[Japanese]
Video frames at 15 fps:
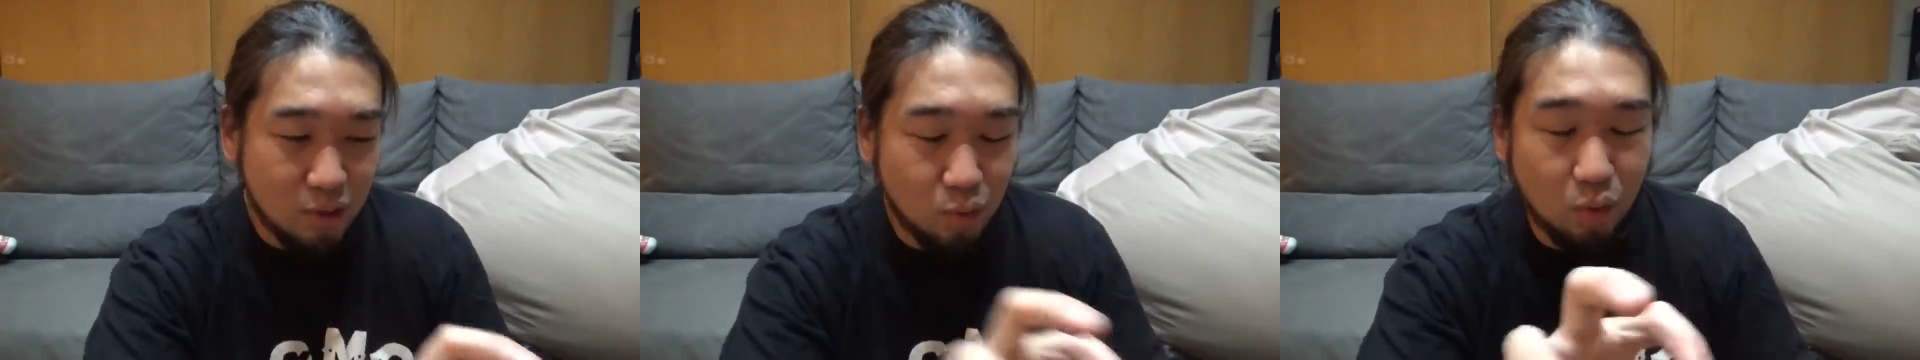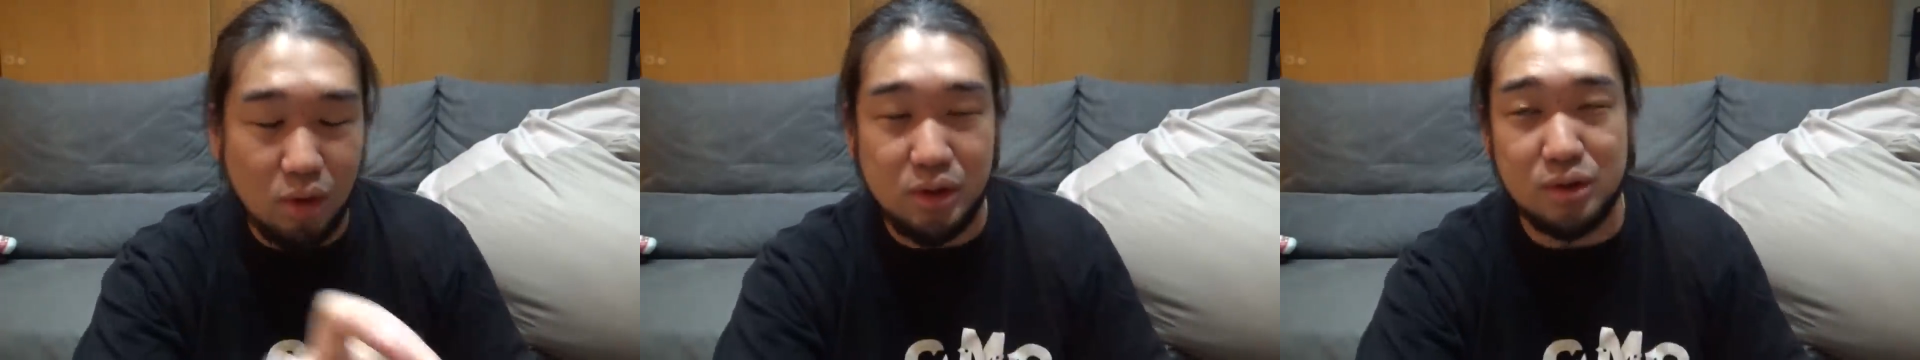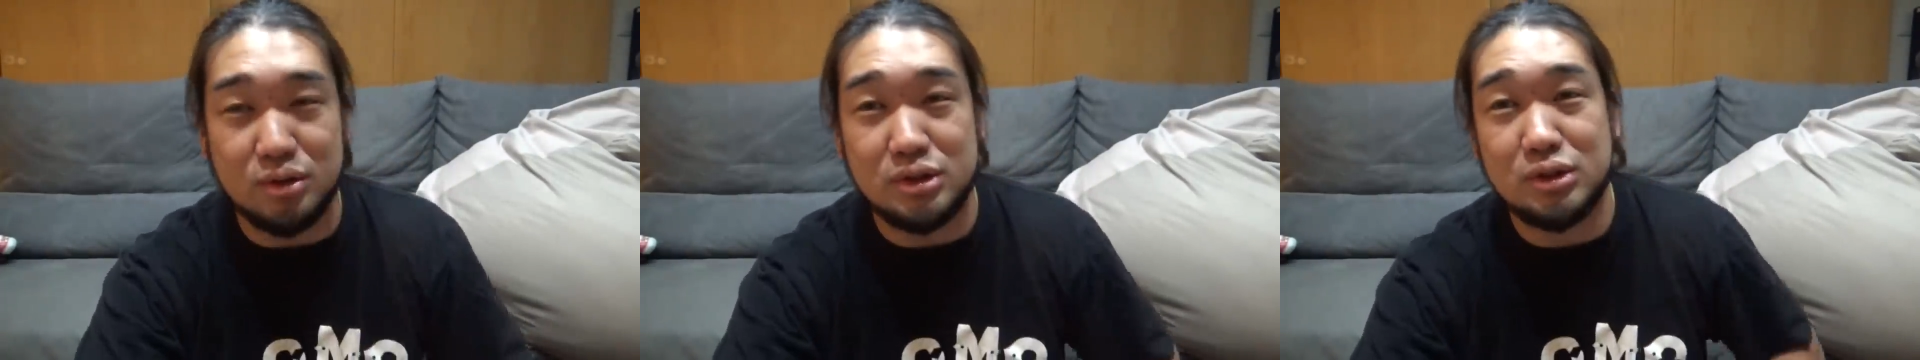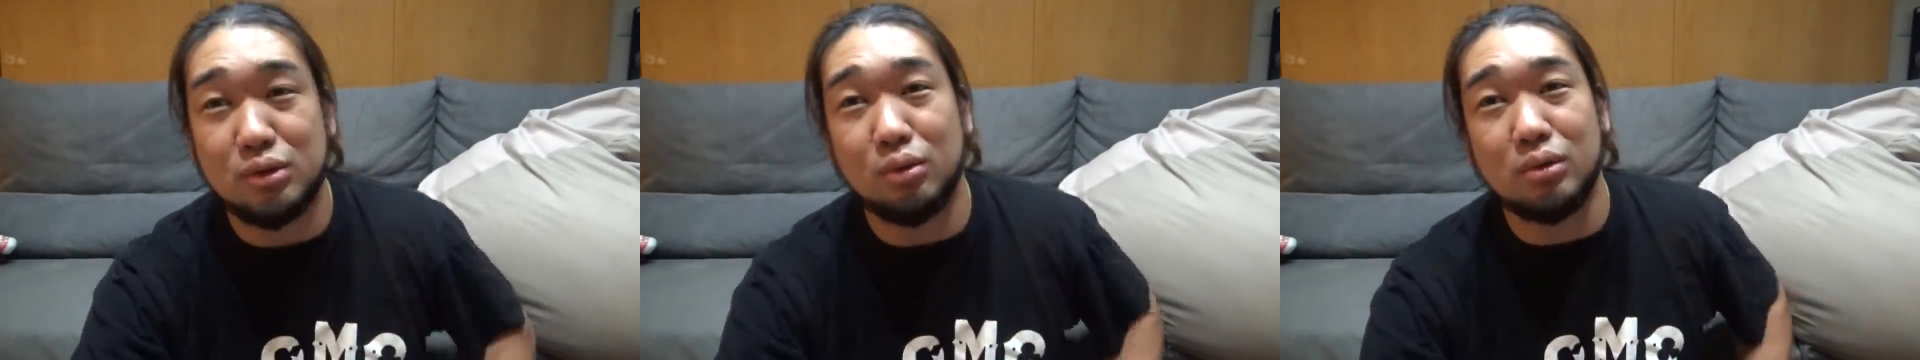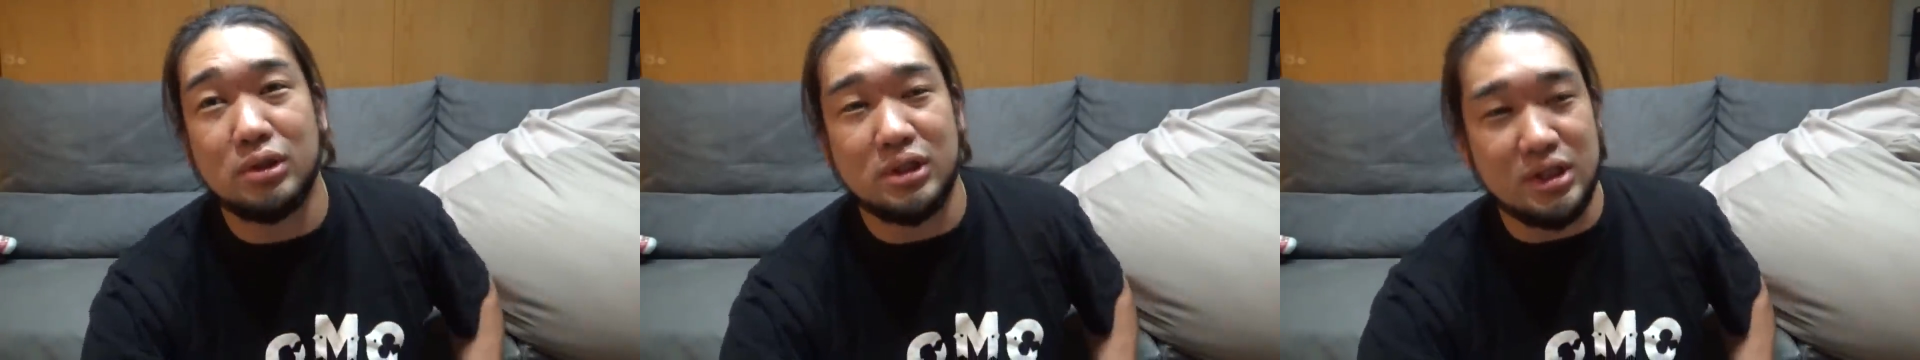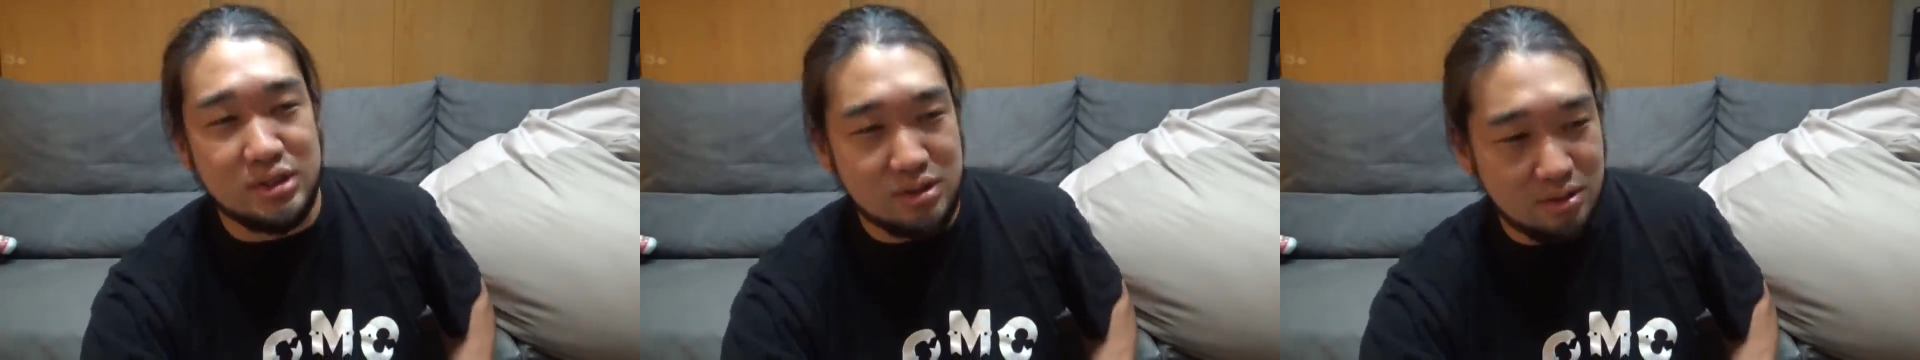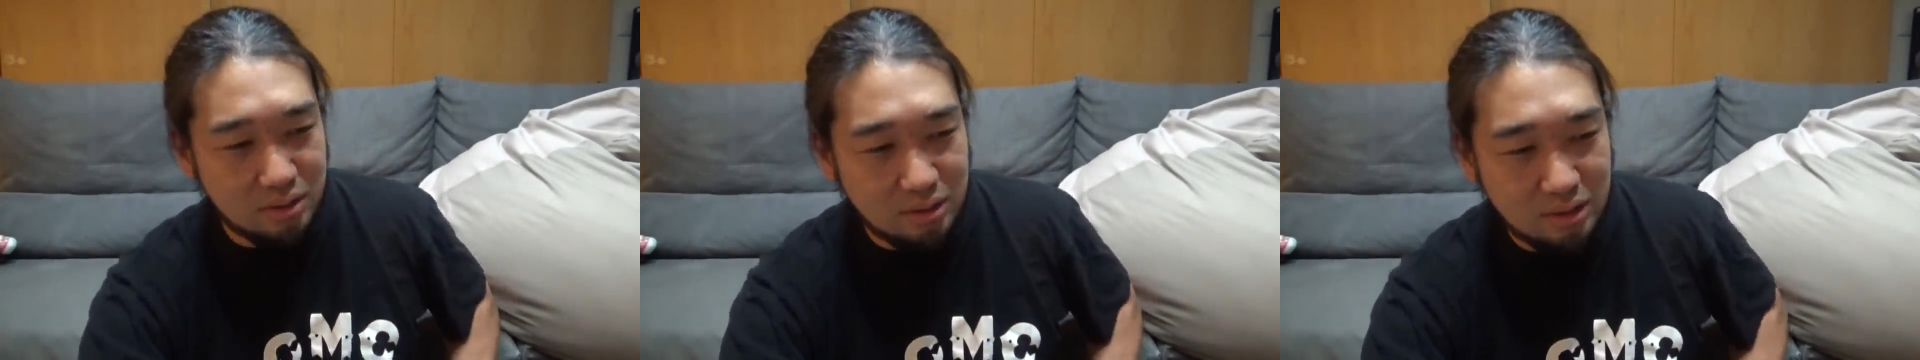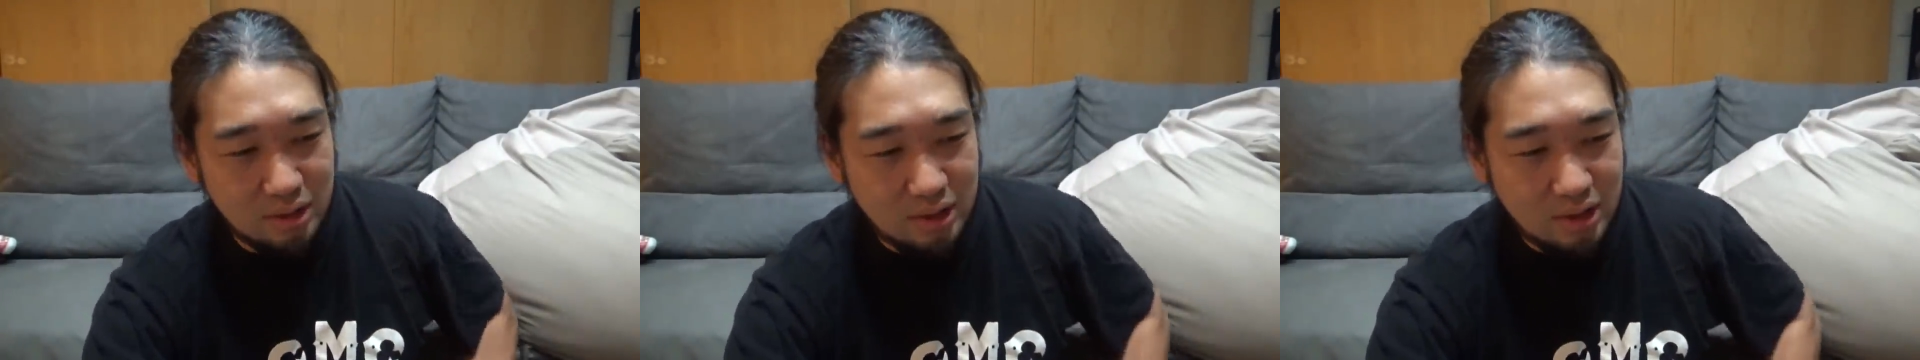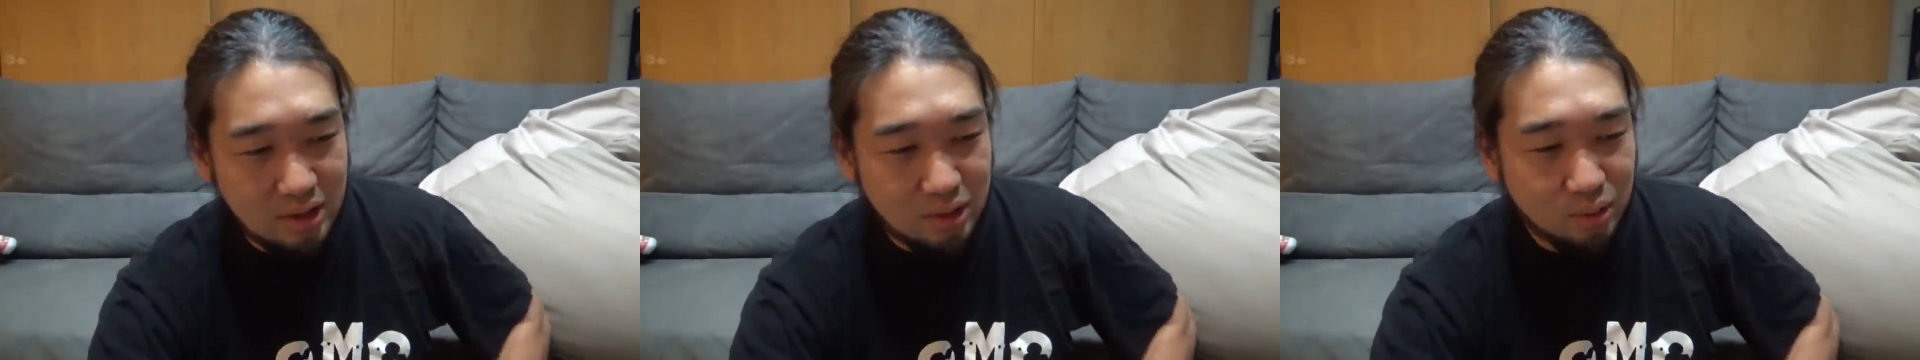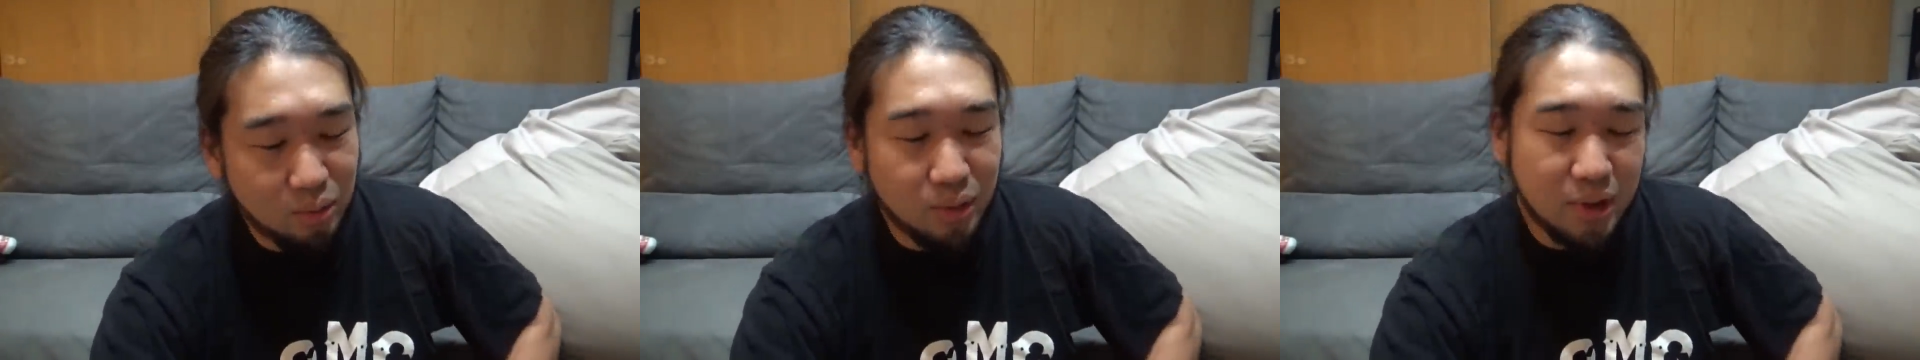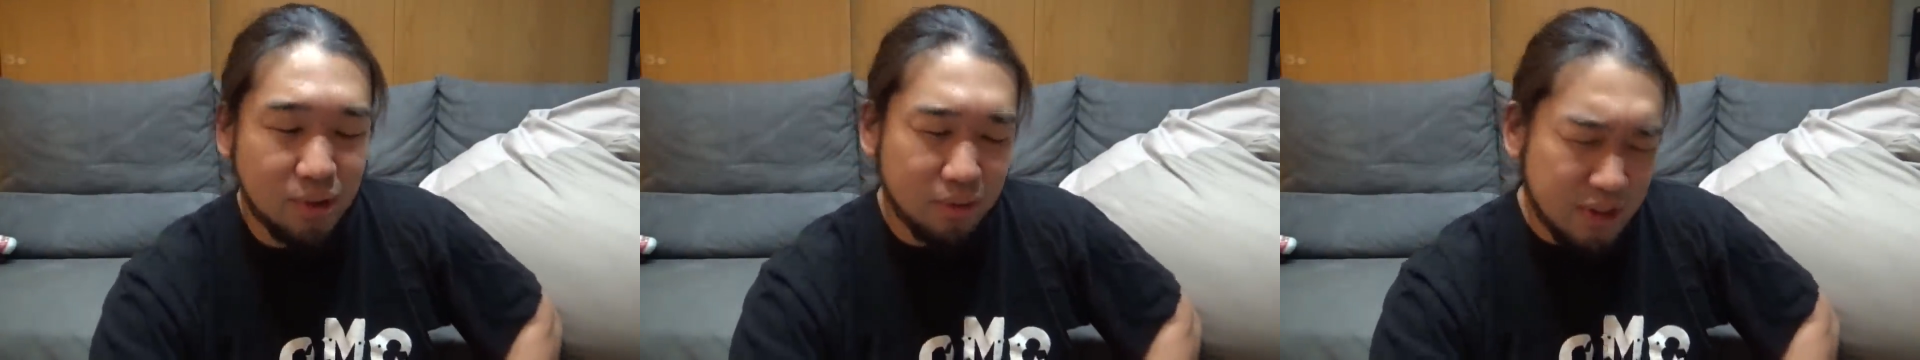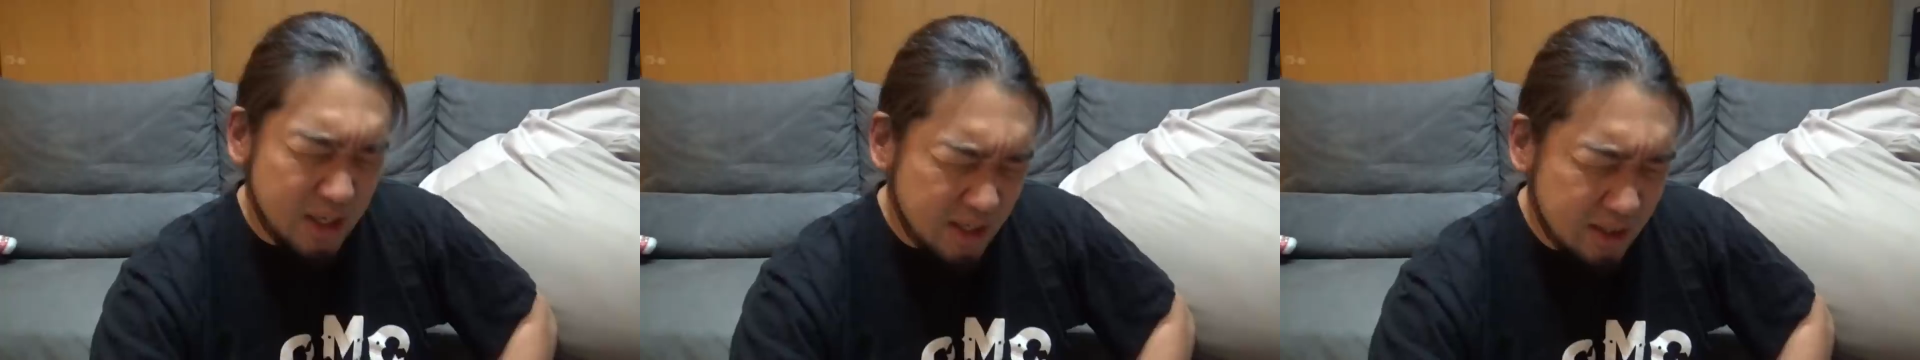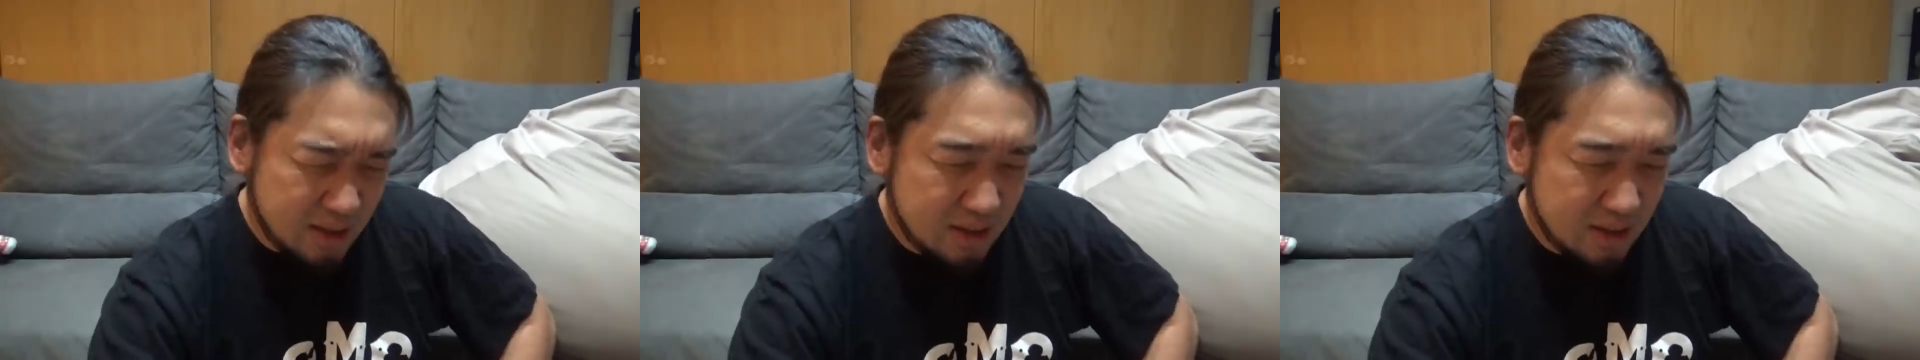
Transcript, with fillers: 恋のストーリーですよこれをね